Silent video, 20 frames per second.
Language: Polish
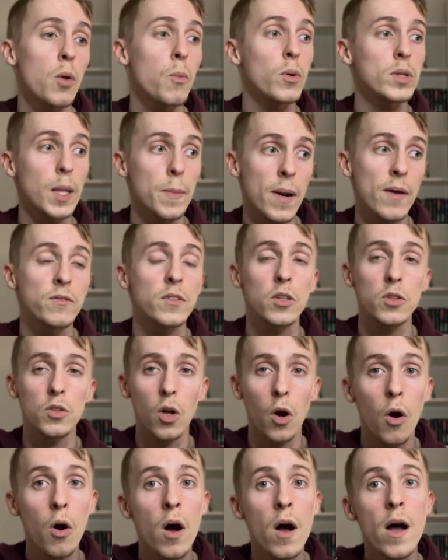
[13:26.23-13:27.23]
To było naprawdę
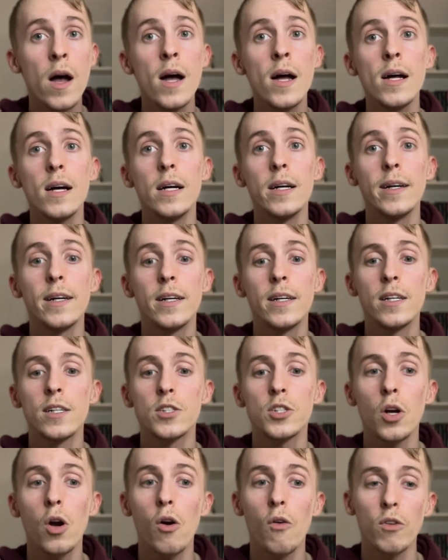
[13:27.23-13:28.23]
to,
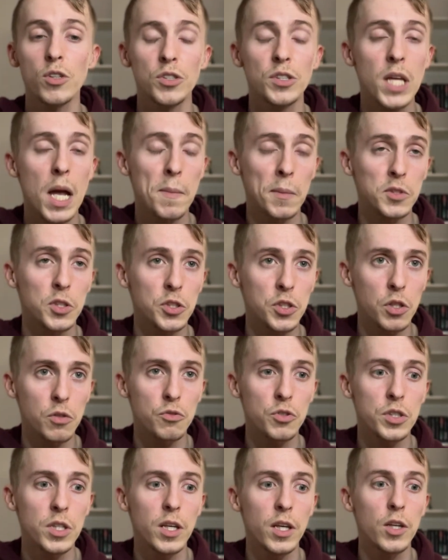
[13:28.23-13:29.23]
e, czego właśnie chciałam od tej
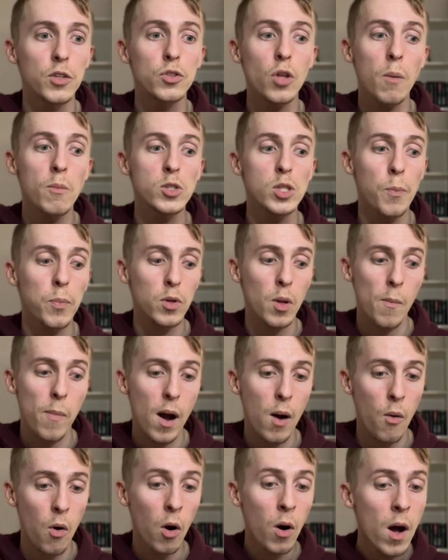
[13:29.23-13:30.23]
książki i to mi się
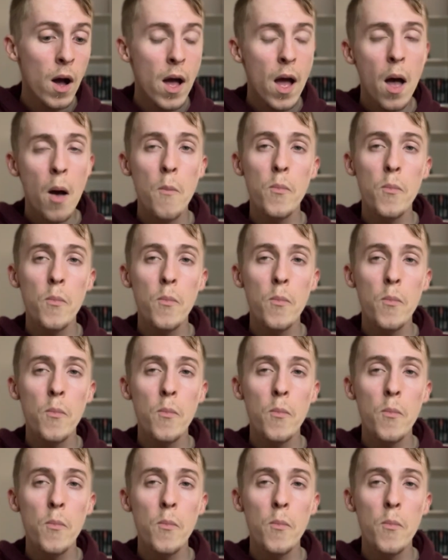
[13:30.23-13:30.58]
podobało.